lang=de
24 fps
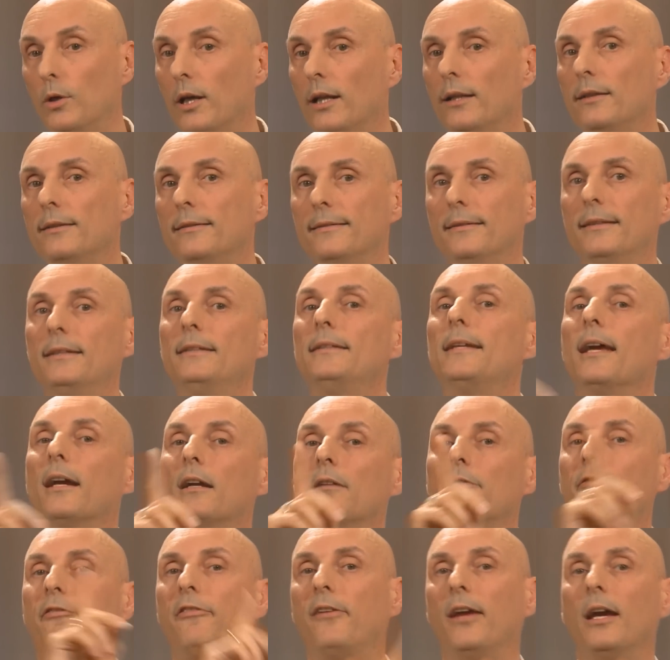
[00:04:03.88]
hältst, die dir
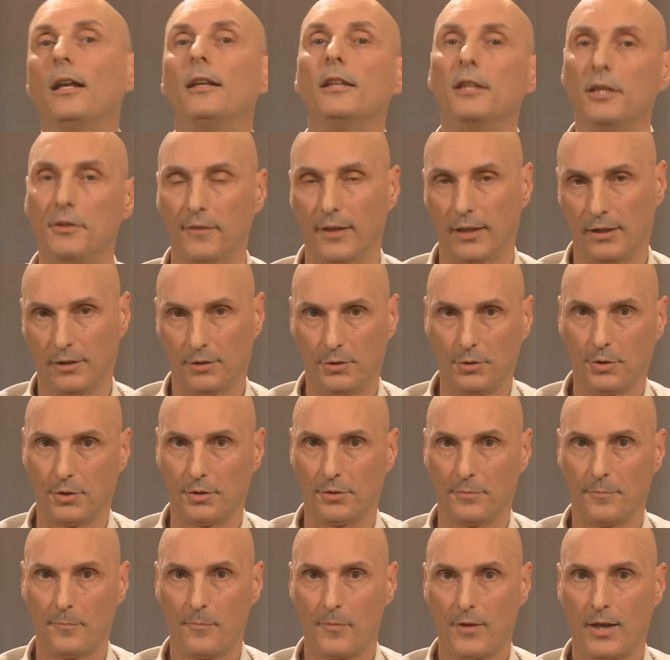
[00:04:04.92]
gefährlich werden
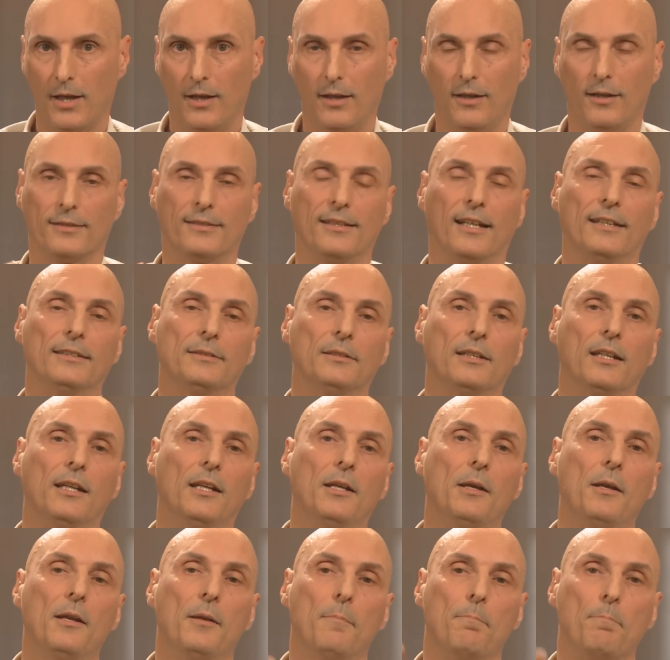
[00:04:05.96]
können. Das heißt,
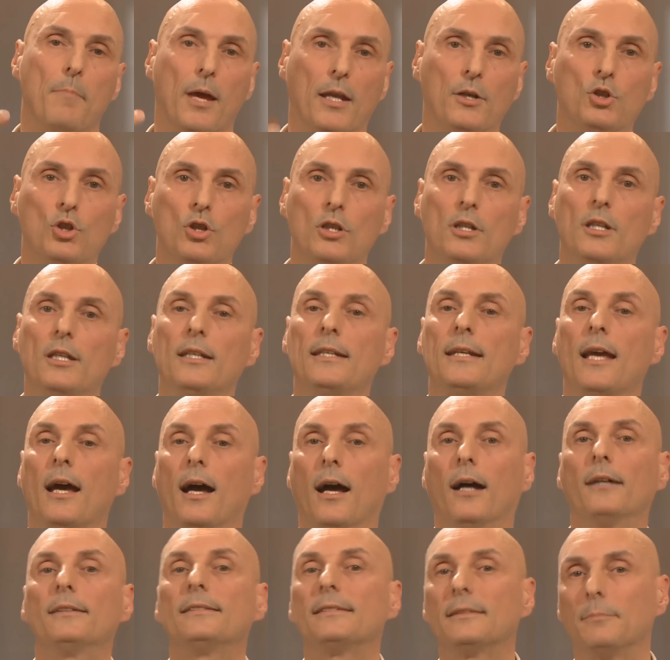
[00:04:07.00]
Menschen, die
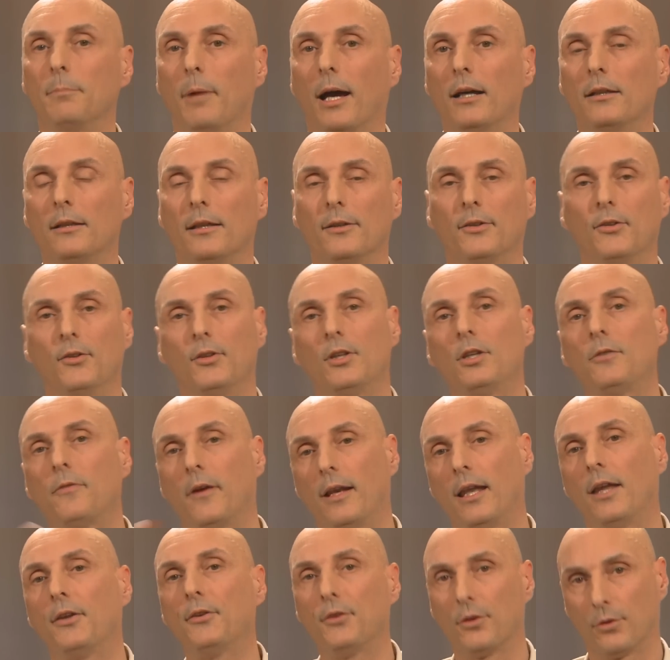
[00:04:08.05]
dir Angst machen, dass sie dich
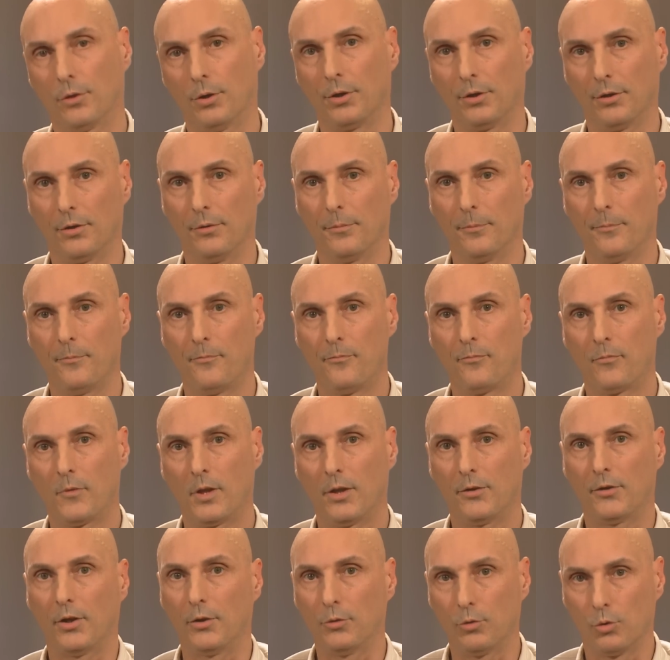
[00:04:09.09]
verlassen könnten.
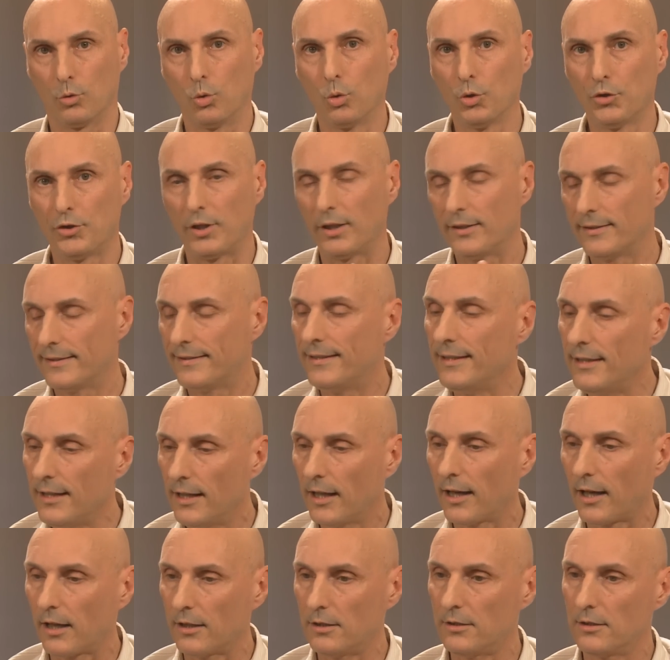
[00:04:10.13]
Das heißt, du suchst dir
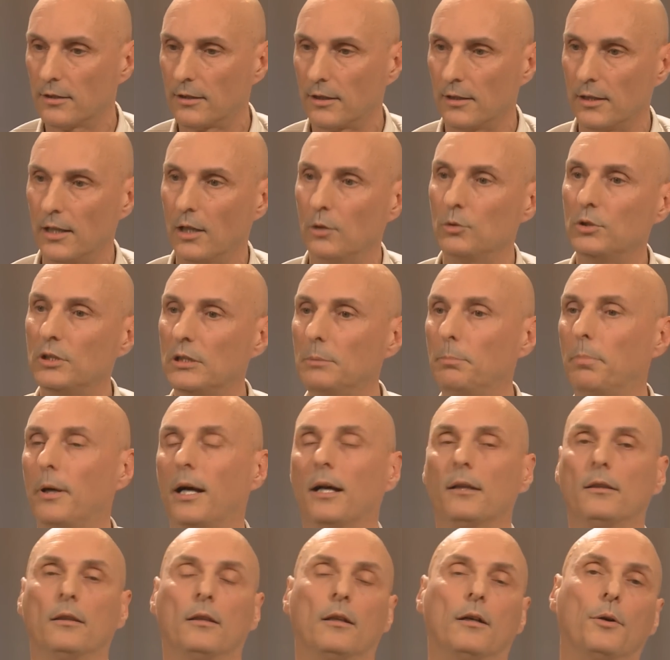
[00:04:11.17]
zielgerechnet genau die
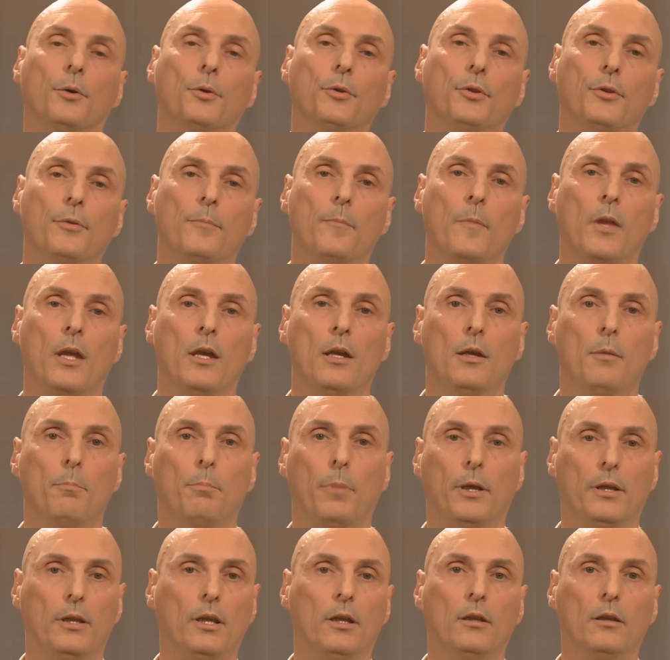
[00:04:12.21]
Partner aus,
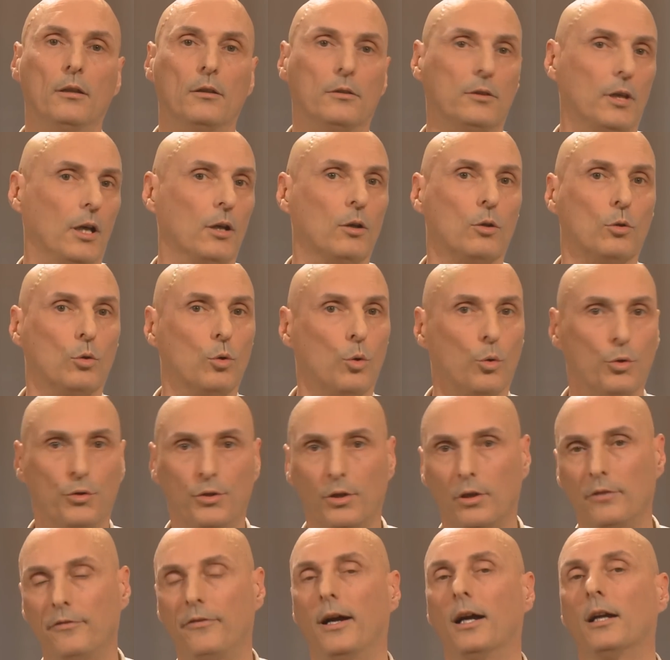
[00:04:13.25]
bei denen es eine
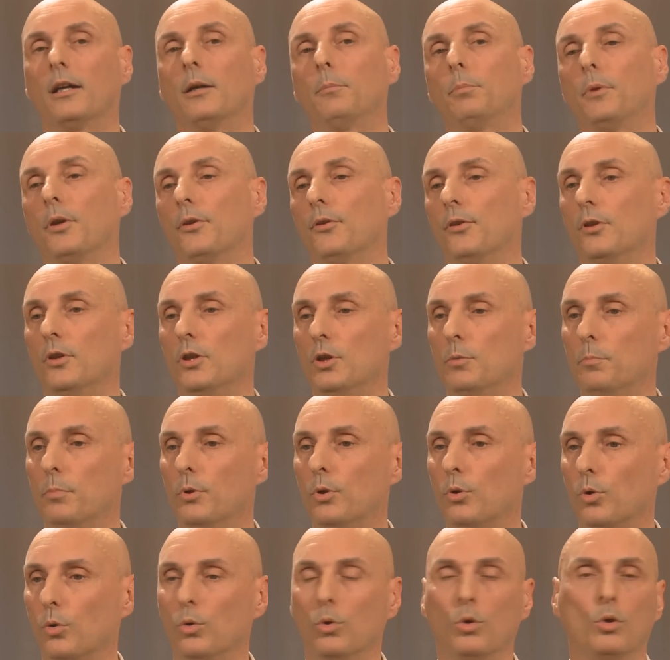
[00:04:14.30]
große Gefahr gibt, dass sie dich
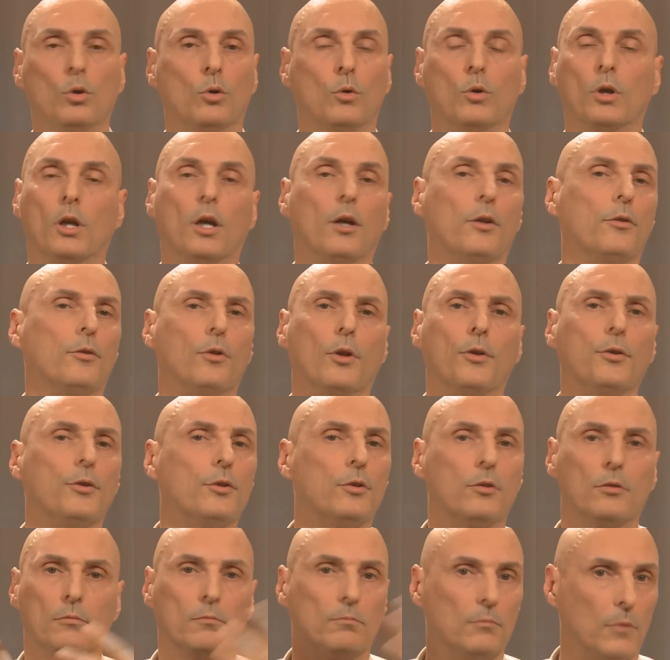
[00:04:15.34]
betrügen oder
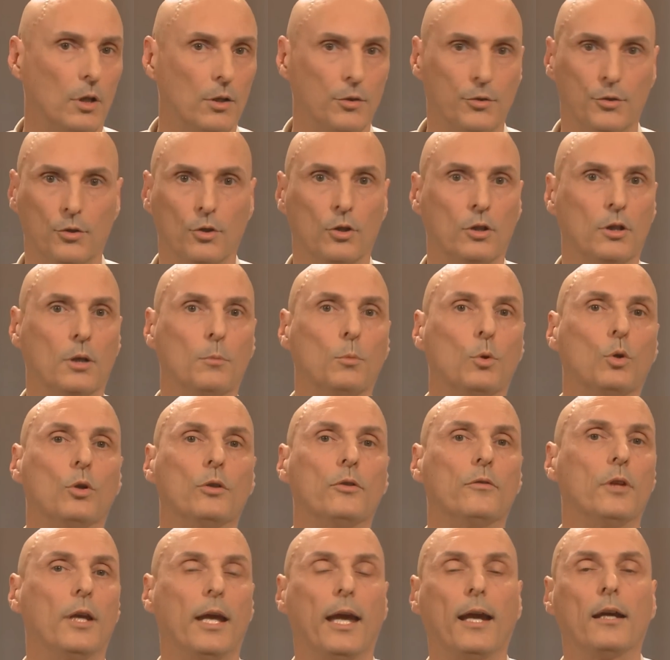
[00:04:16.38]
sonst aus irgendeinem
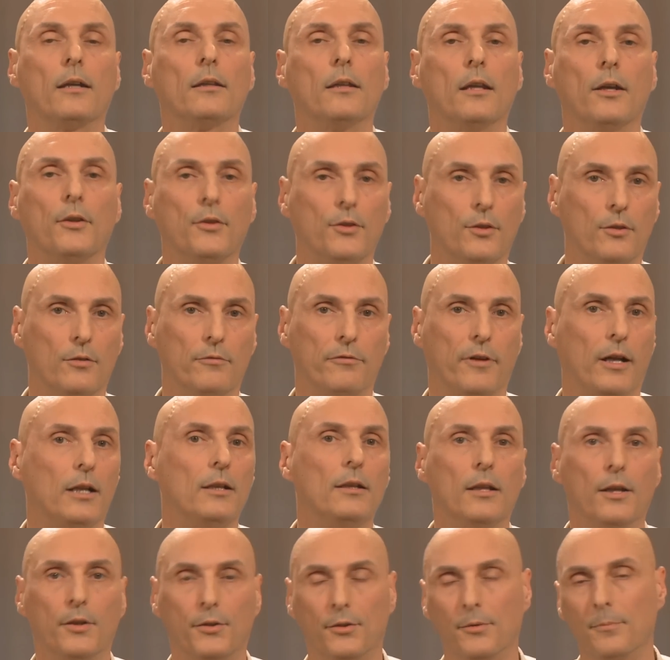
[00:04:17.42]
Grund hängen lassen,
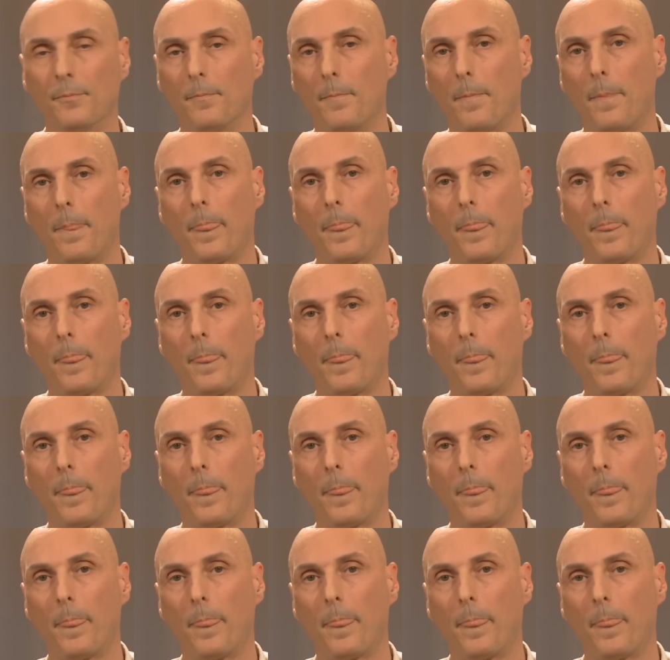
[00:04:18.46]
fallen lassen.